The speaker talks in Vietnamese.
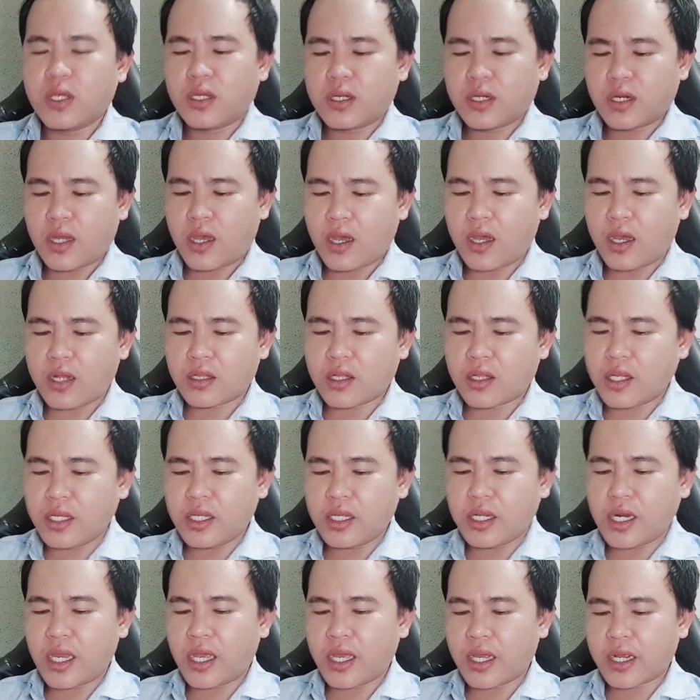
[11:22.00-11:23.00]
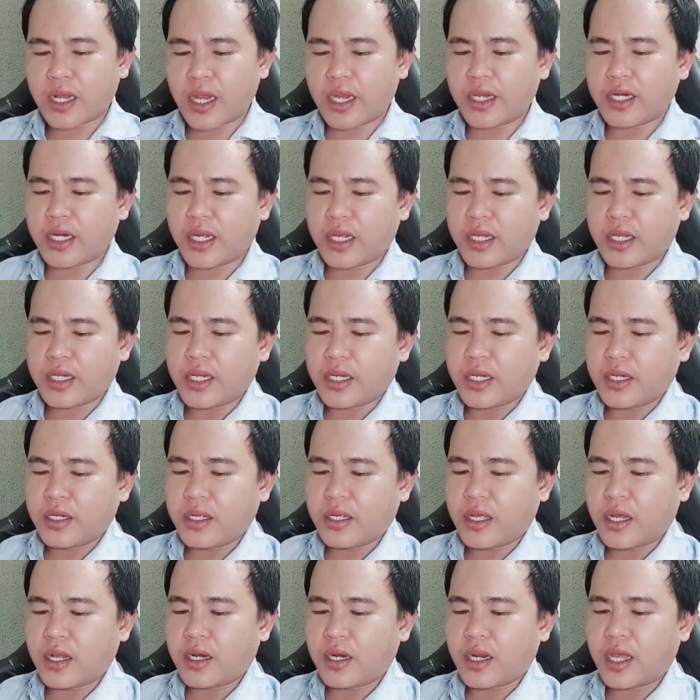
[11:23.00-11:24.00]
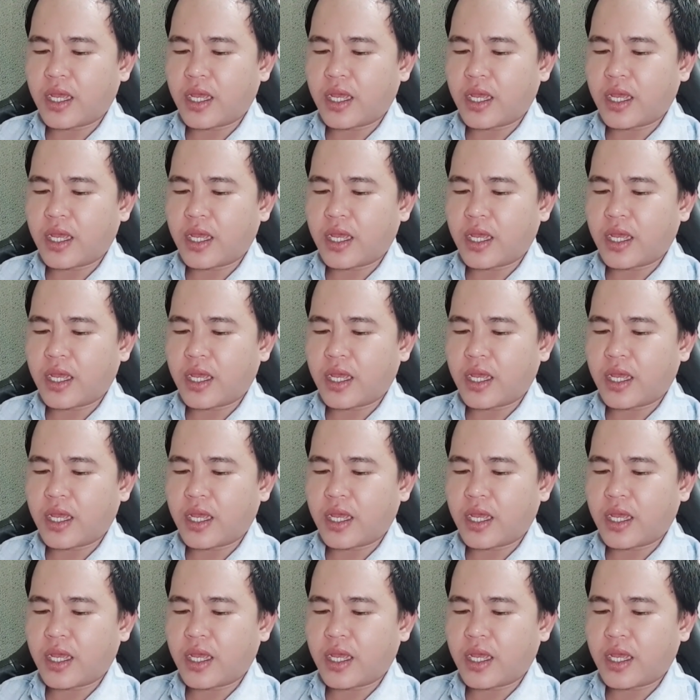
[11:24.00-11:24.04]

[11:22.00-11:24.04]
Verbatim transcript: đó thì là ngày này à,